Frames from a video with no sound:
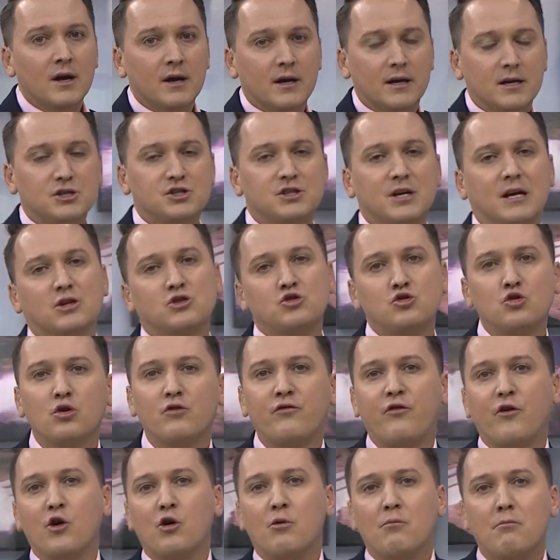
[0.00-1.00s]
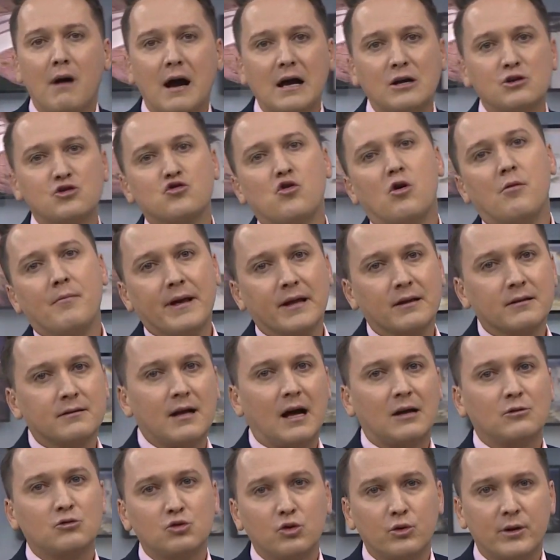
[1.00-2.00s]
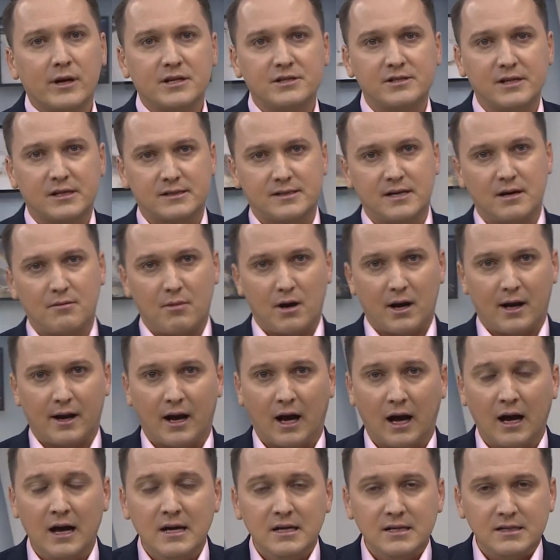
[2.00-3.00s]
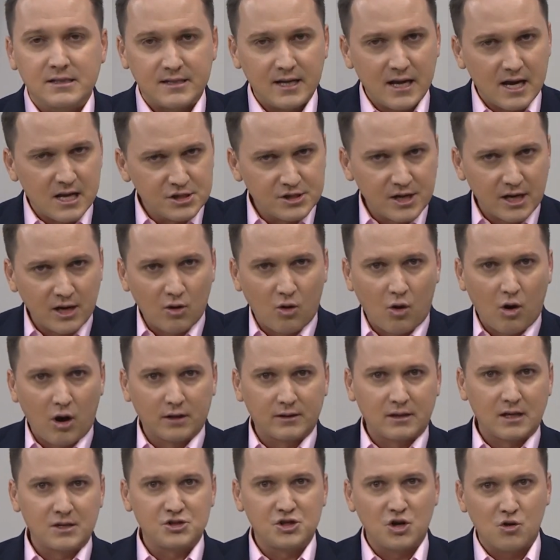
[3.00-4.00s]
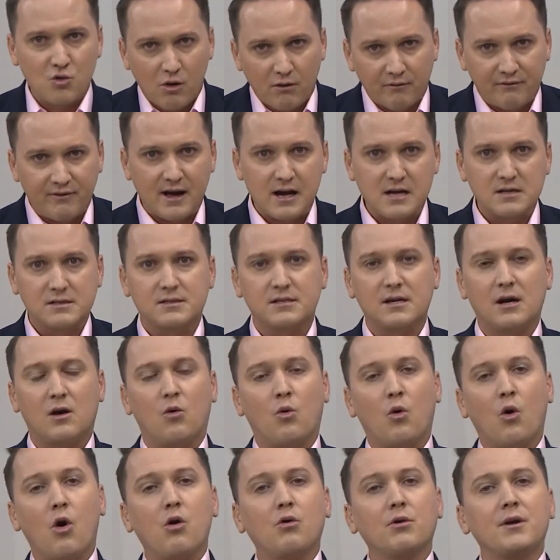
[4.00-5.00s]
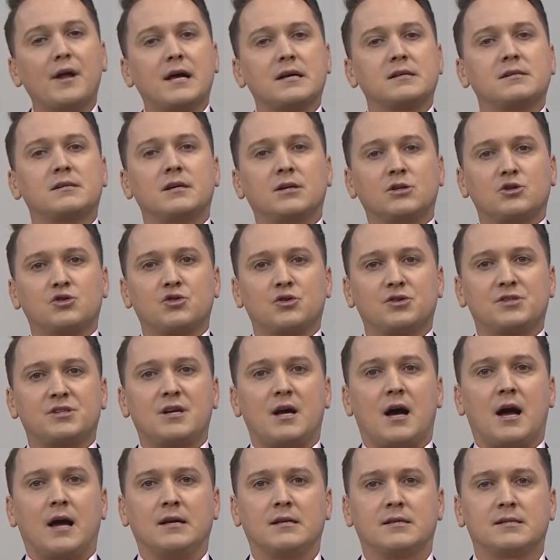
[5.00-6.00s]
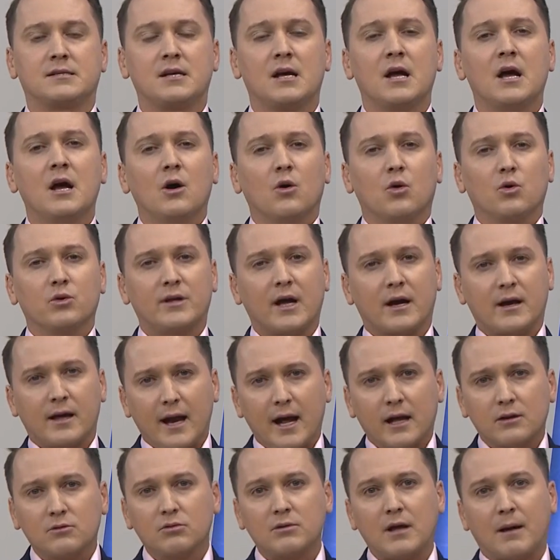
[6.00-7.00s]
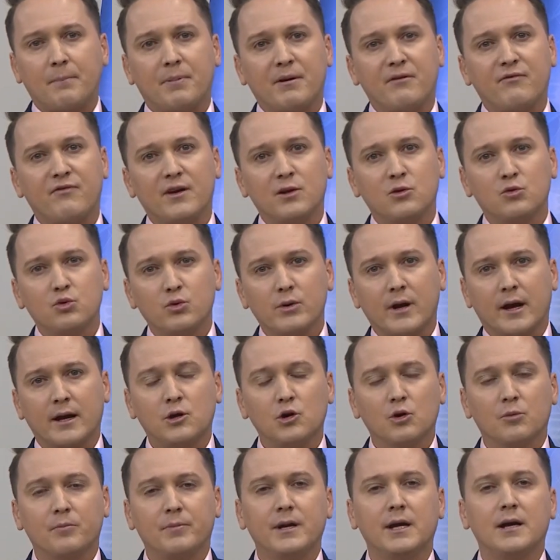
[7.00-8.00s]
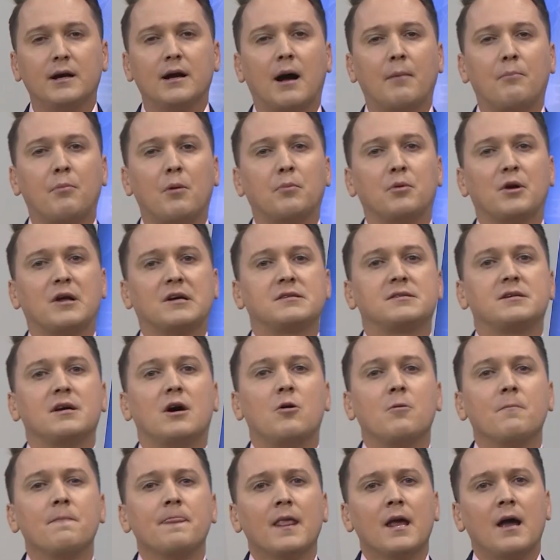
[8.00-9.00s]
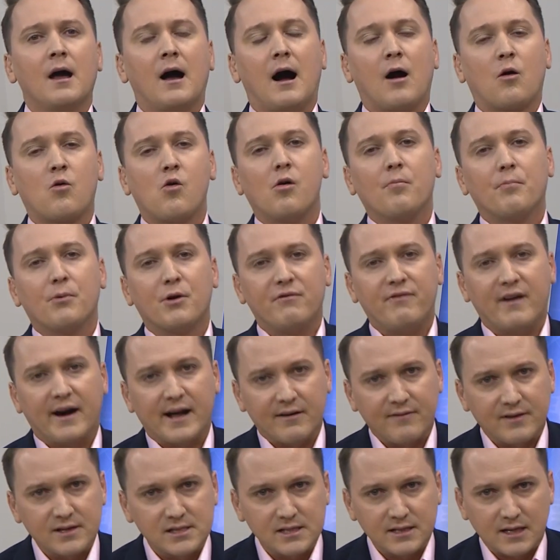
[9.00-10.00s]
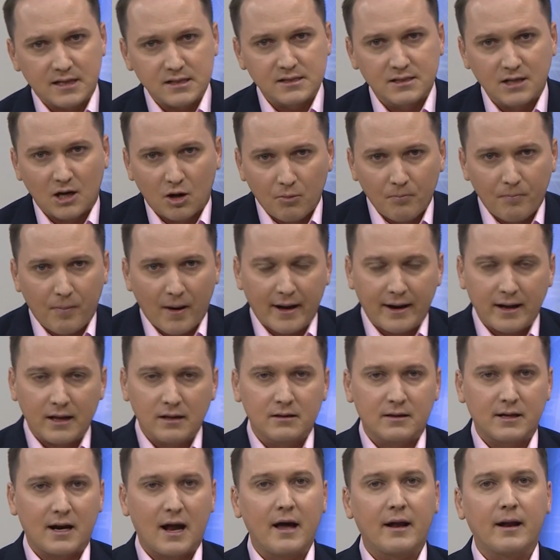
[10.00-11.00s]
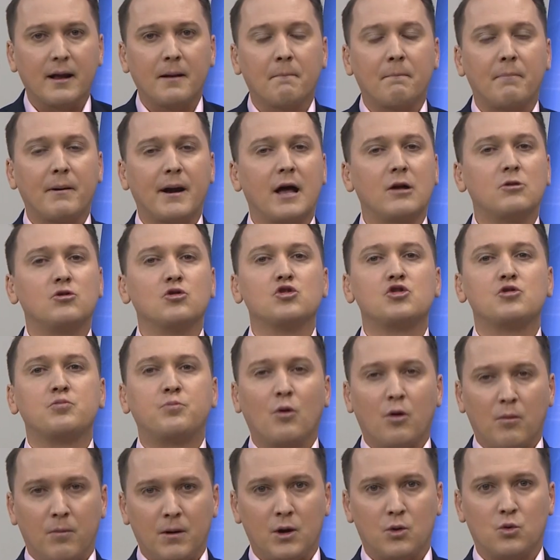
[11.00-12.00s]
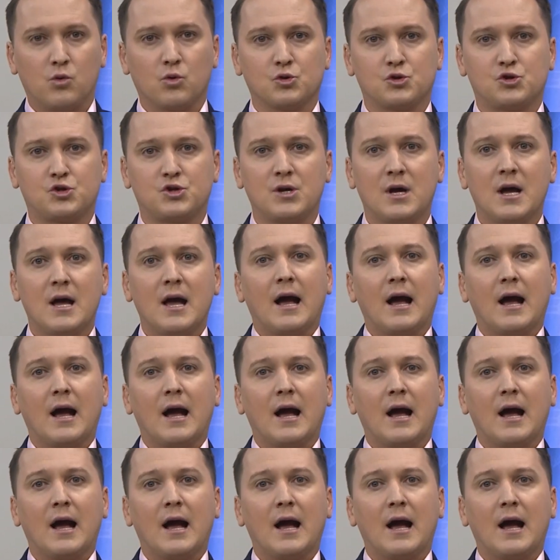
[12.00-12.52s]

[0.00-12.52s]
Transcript: Este assunto foi o mais comentado durante a semana, seja em rodas de conversa ou nas redes sociais. O decreto da Prefeitura que obriga a população a comprovar a vacinação para entrar em prédios públicos.